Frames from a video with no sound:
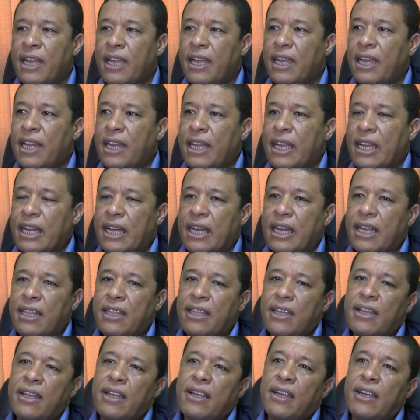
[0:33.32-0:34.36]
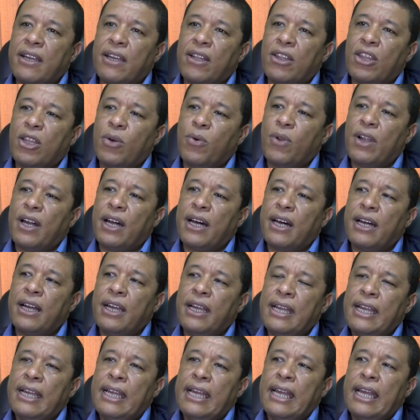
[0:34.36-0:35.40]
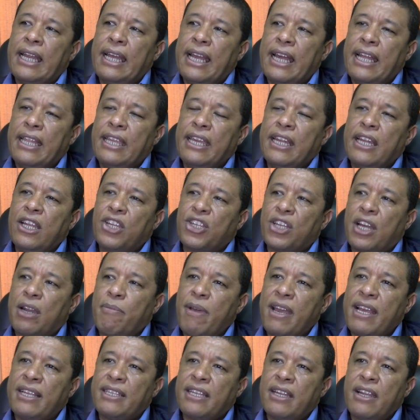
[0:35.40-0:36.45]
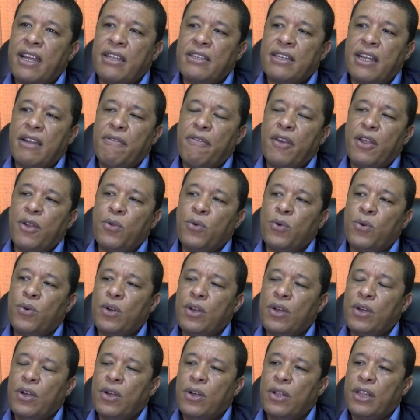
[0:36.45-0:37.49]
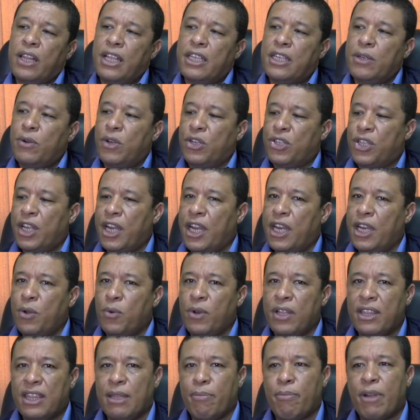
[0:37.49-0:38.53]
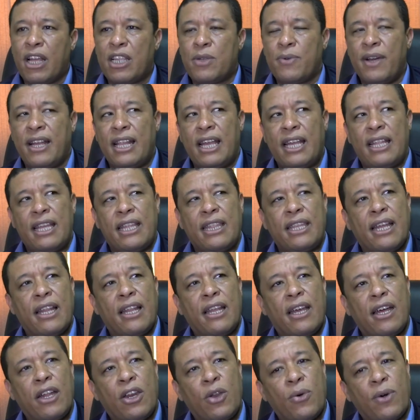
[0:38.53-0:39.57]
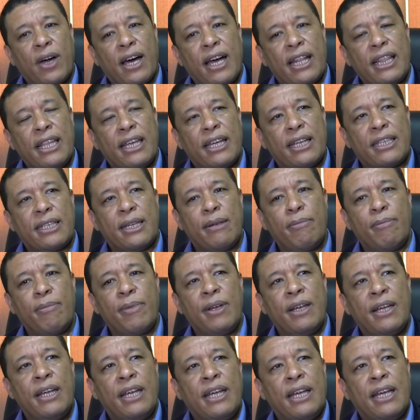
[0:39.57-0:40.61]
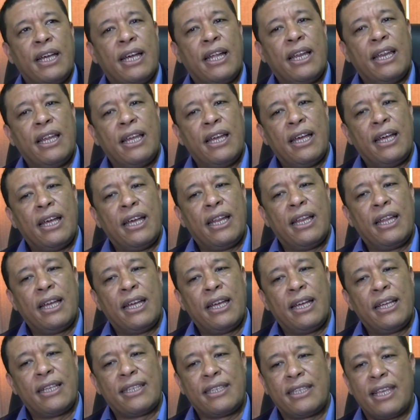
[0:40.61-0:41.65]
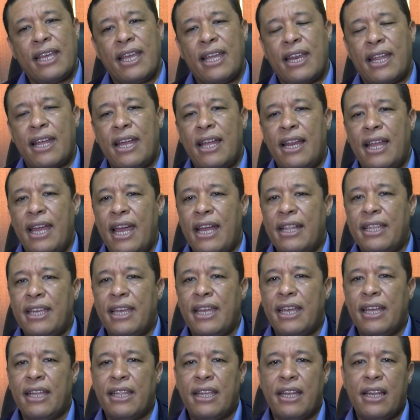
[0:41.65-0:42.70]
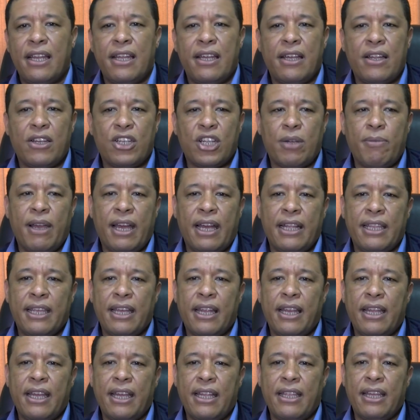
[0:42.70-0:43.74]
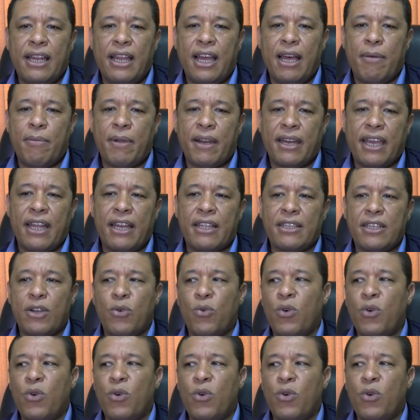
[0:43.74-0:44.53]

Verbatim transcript: هي انعقاد آه، الدوره العاديه لشهر ماي سنه 2023 واللي ضمنت واحد العدد ديال النقاط اللي كتهم السير العادي ديال الجماعه ديال ديال عامر كانت